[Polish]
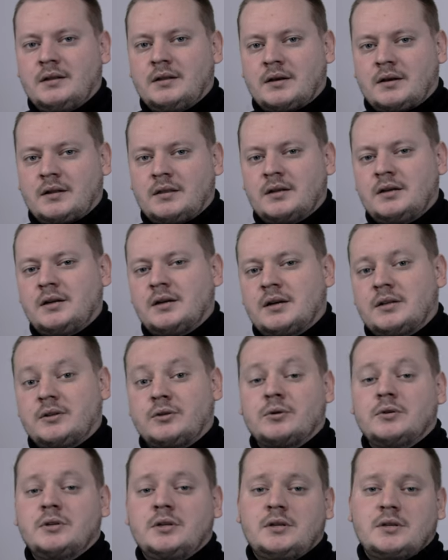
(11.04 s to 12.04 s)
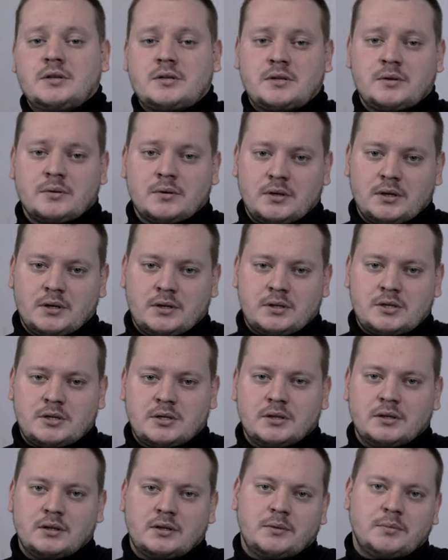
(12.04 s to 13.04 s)
na kanale Antoni Historia,
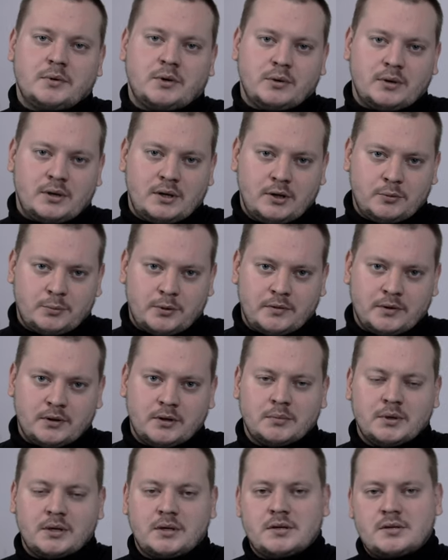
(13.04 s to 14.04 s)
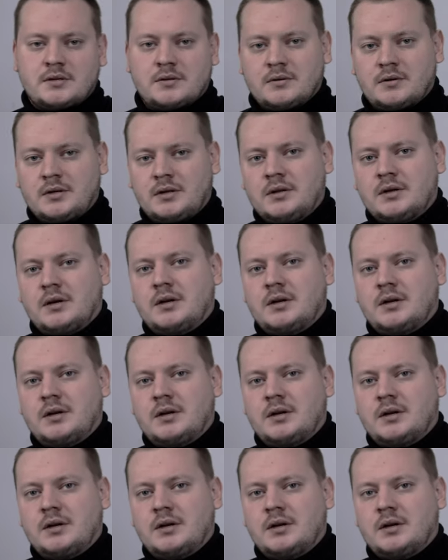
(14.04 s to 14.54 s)
czyli na tym kanale opowiadam o historii,